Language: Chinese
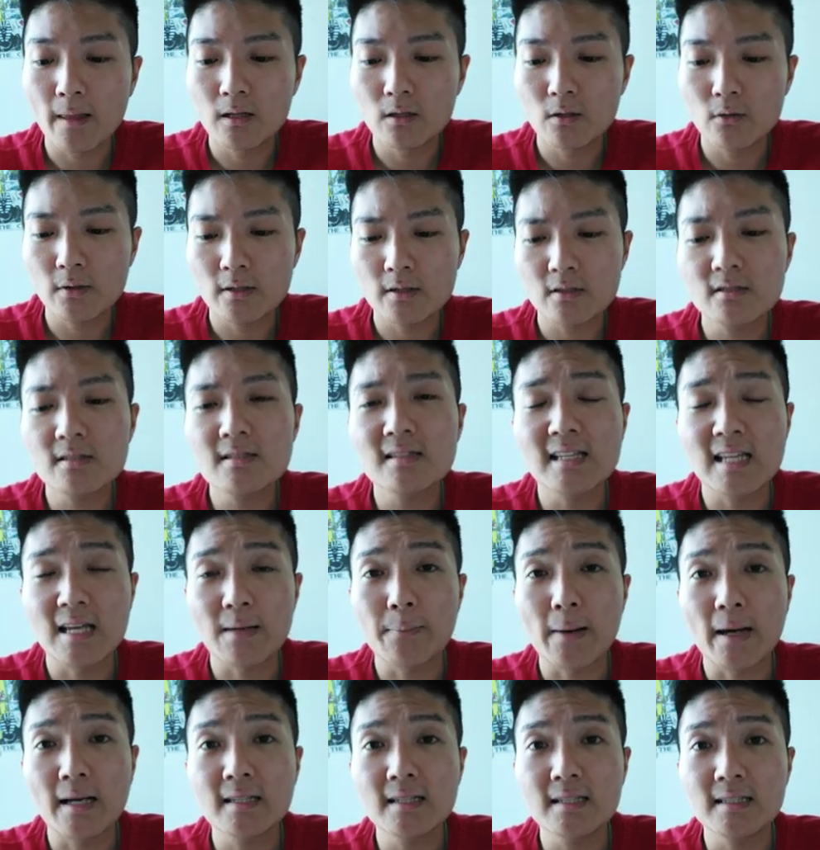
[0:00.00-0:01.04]
对，就是李
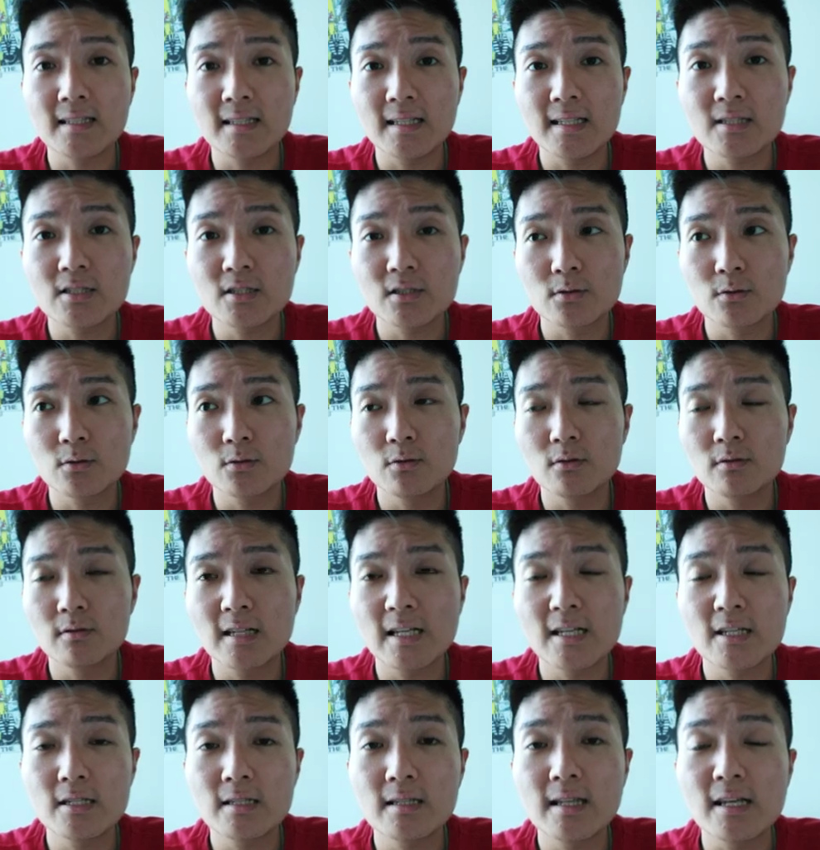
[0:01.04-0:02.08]
白的那首那
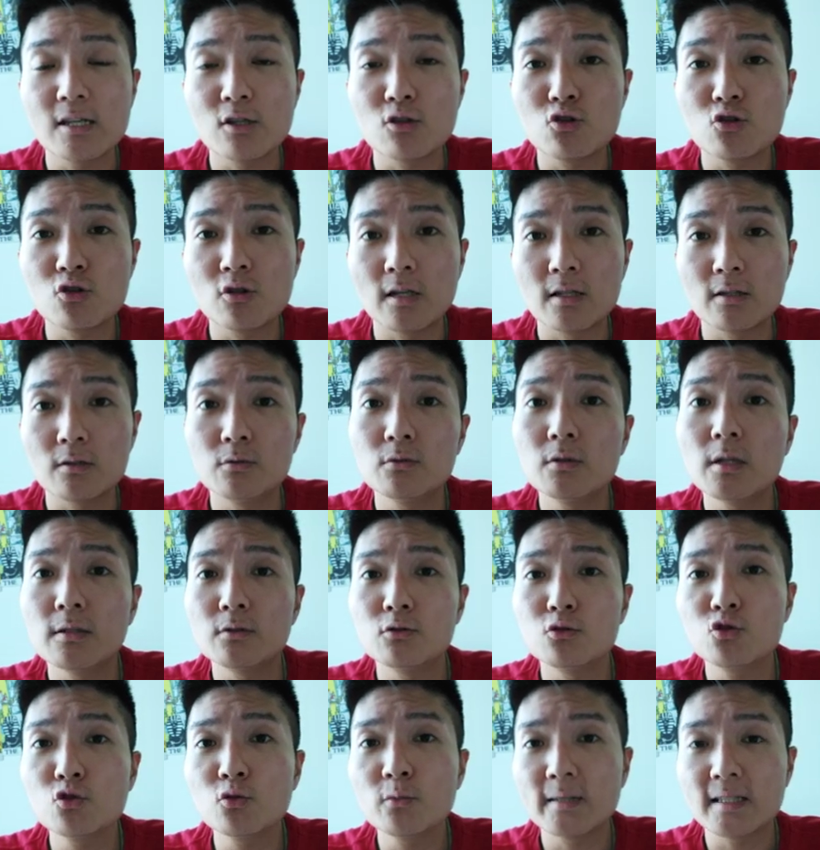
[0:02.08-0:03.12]
那一句很很
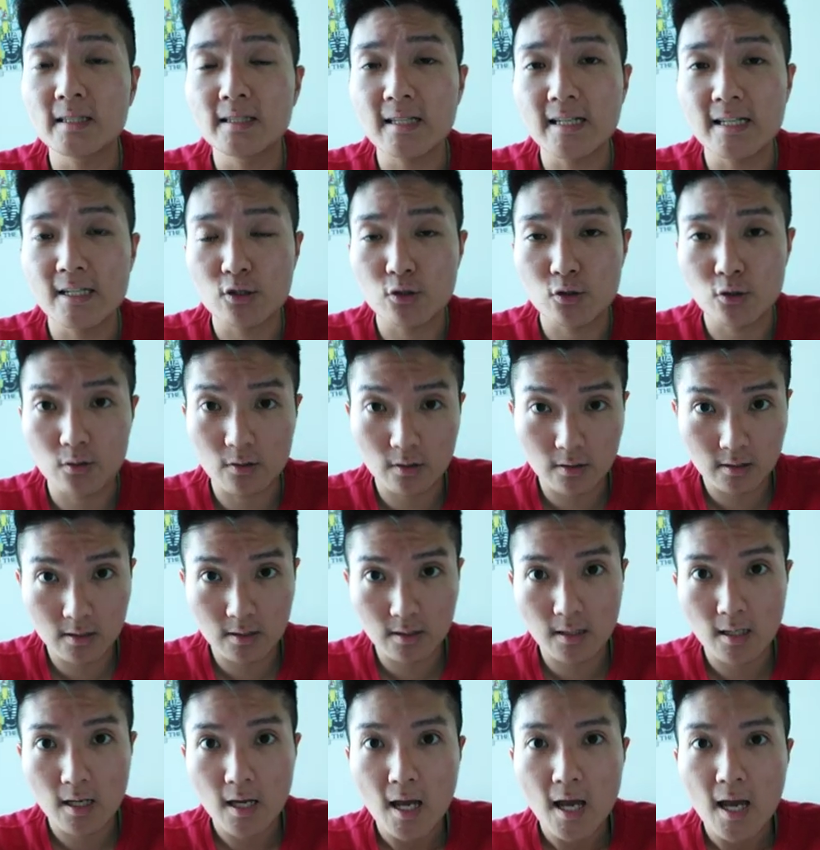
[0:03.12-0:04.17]
著名的那一句，就是，